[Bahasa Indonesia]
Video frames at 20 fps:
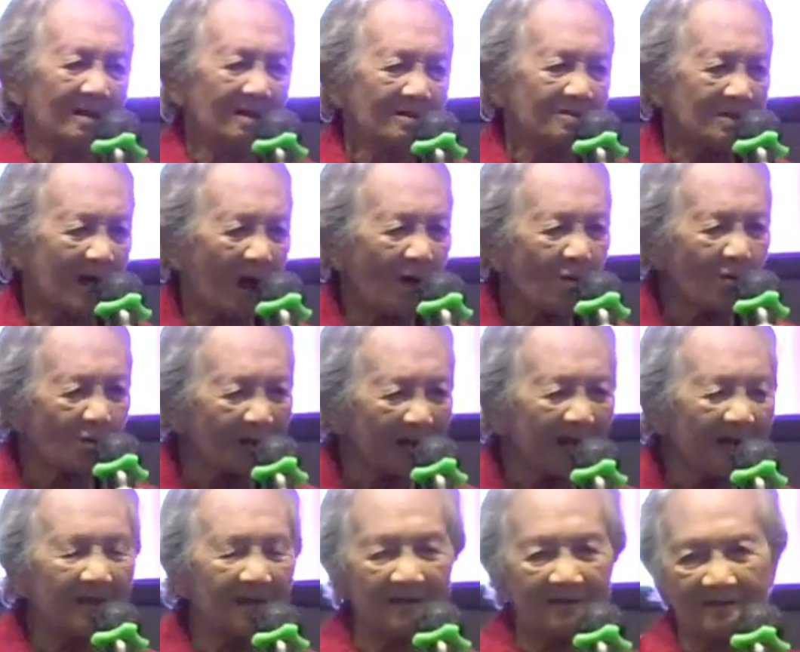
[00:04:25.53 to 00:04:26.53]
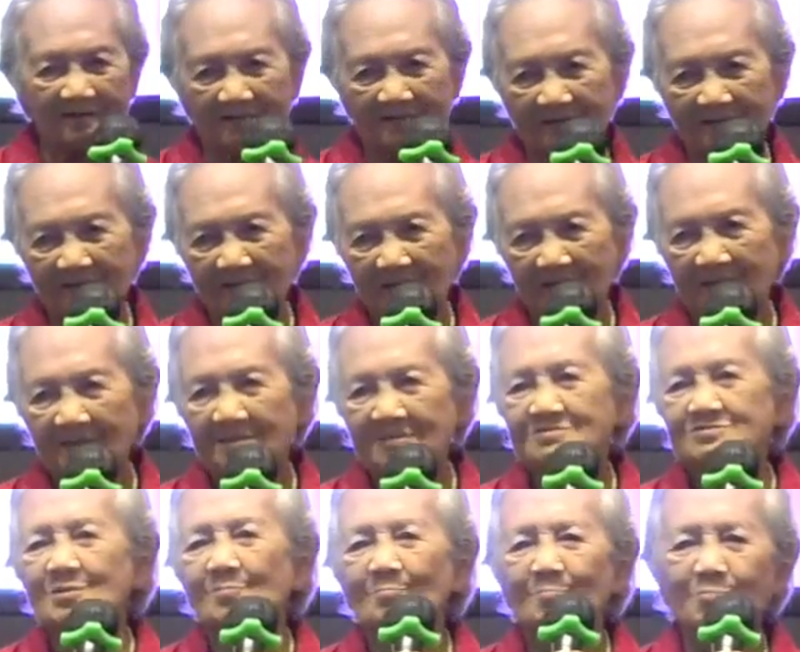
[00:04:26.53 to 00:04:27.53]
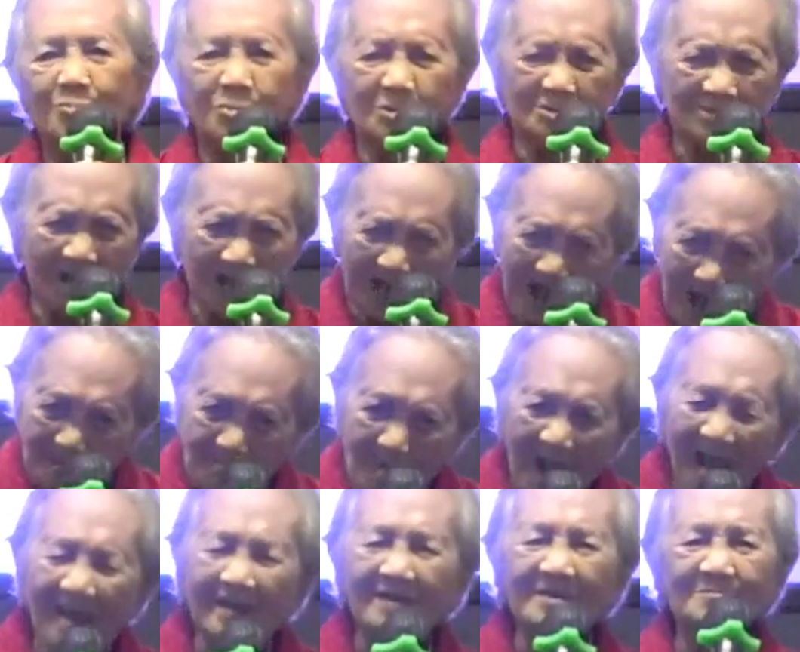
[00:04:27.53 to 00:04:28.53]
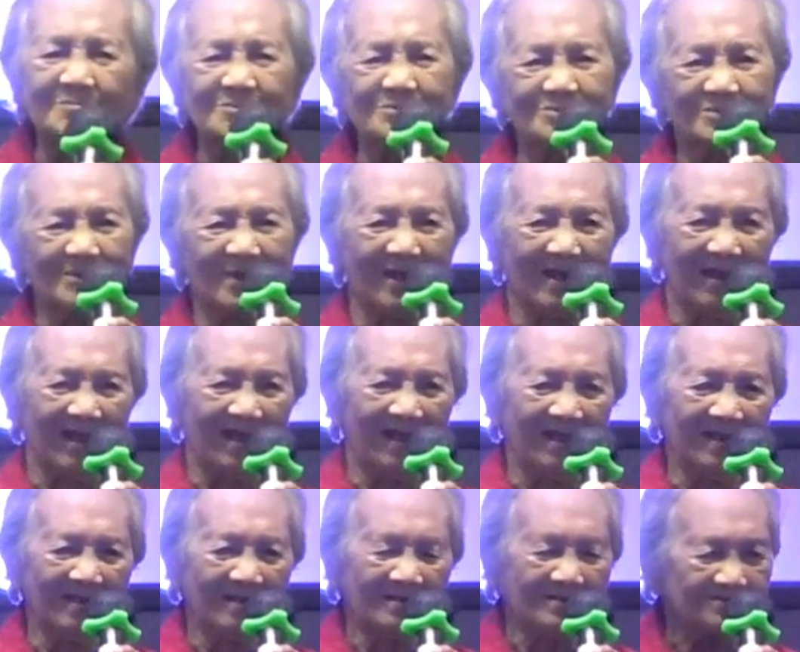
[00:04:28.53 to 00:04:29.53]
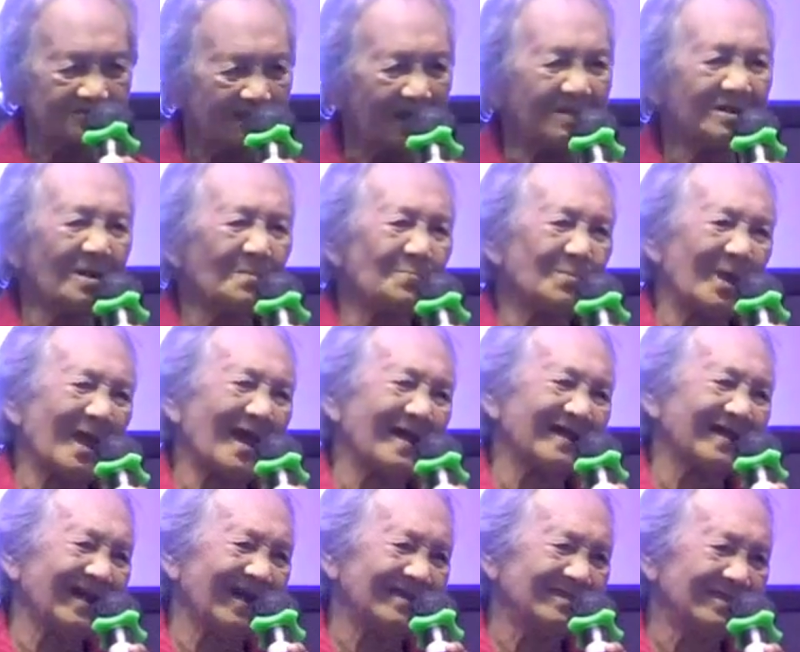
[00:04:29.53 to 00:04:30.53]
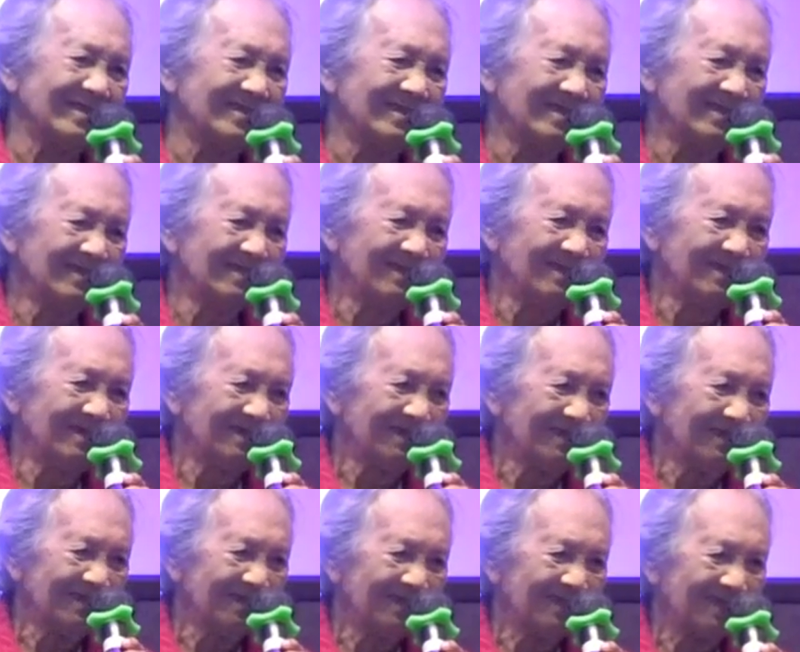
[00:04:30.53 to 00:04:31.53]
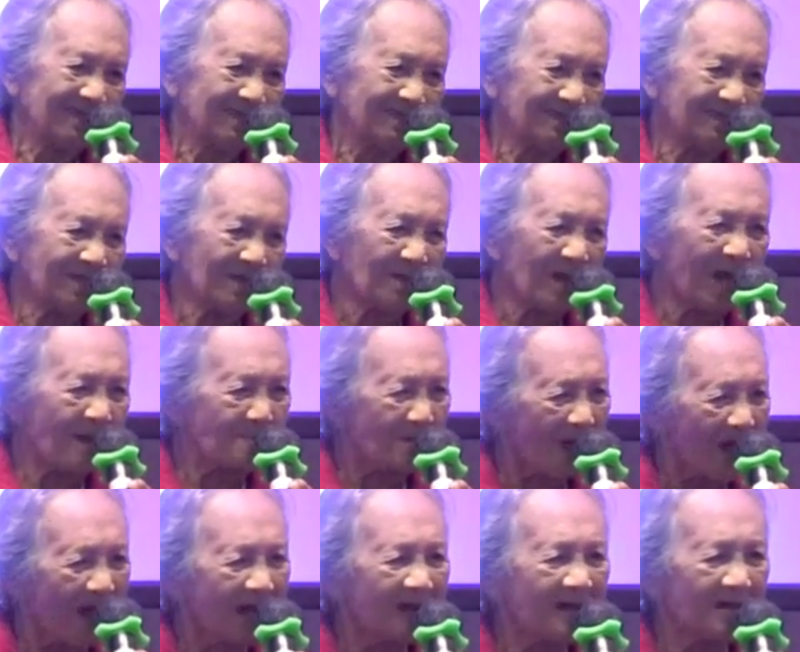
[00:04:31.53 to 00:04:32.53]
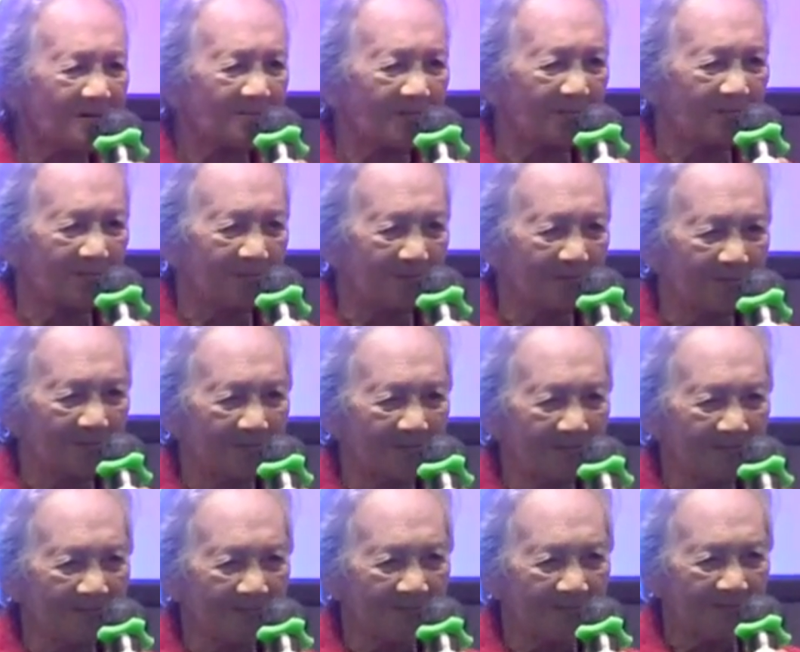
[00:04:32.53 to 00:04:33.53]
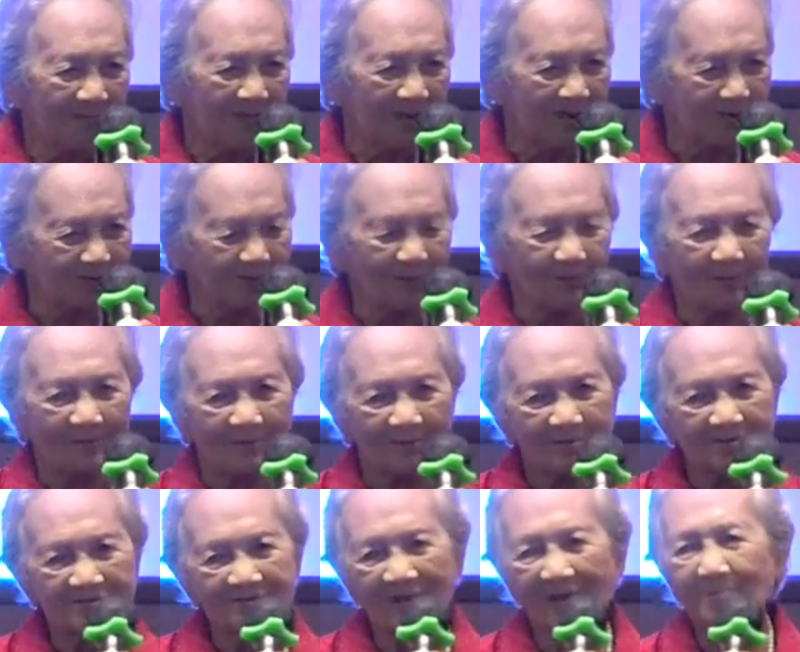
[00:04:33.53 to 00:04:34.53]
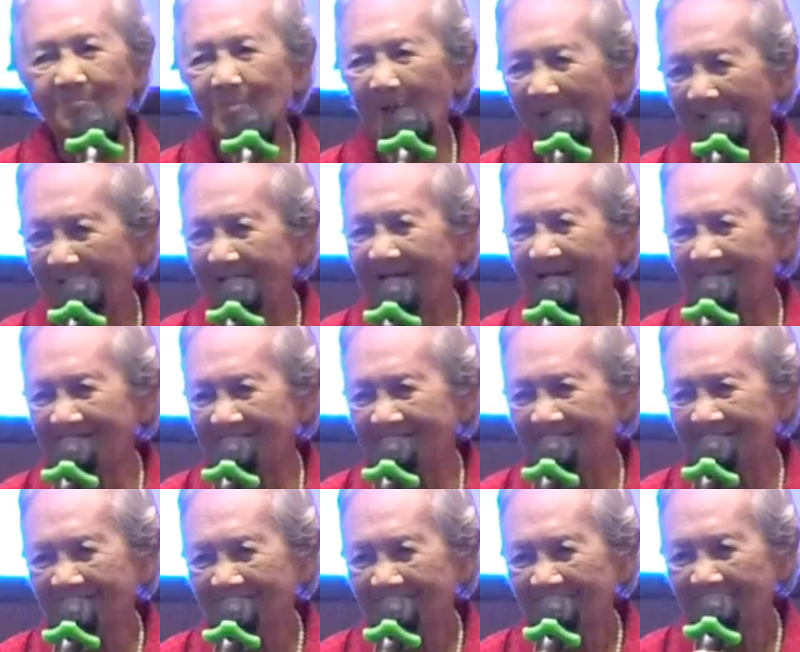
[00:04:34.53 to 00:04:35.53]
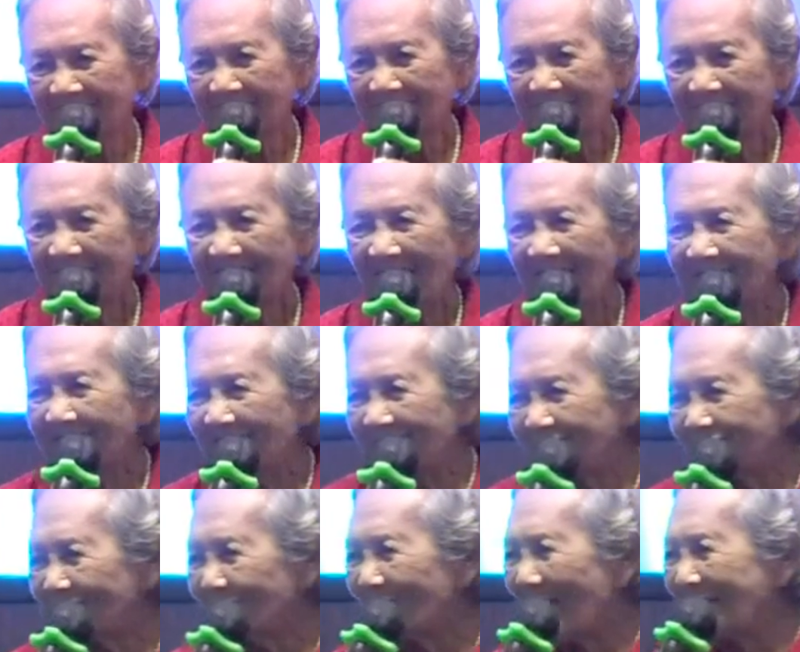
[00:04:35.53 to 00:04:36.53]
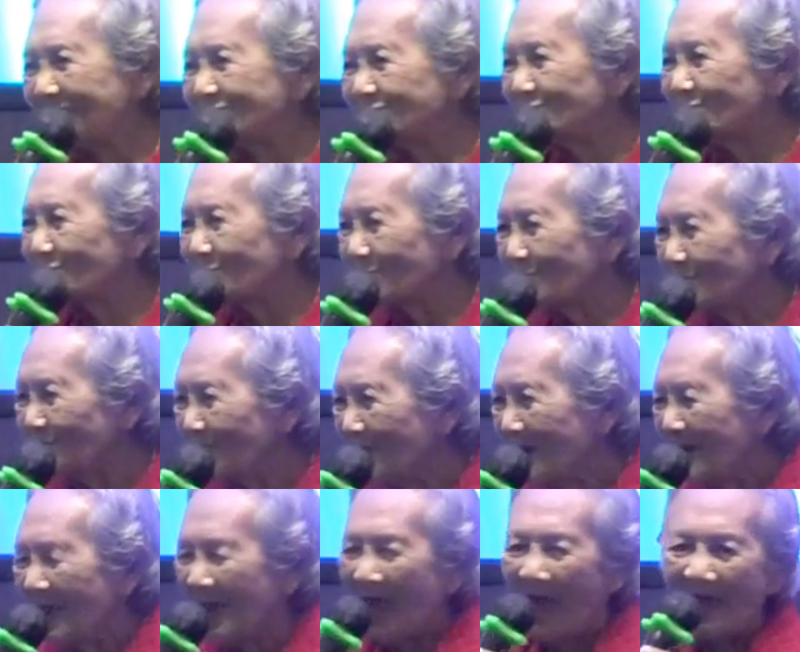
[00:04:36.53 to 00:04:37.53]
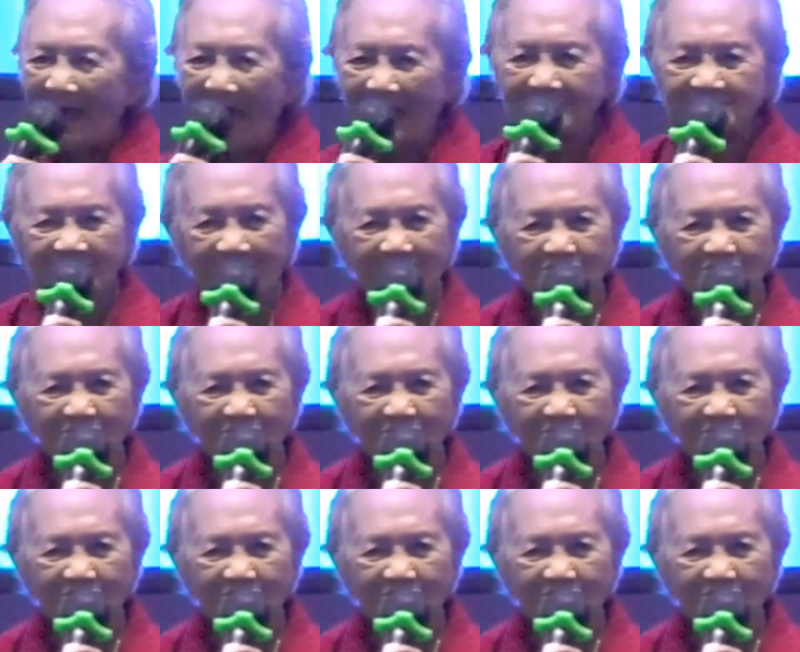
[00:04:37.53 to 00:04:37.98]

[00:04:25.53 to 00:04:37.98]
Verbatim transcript: ya oke okay. jemput tengah malam sudah saya berangkat tengah malam itu saya berangkat karena Tuhan suruh saya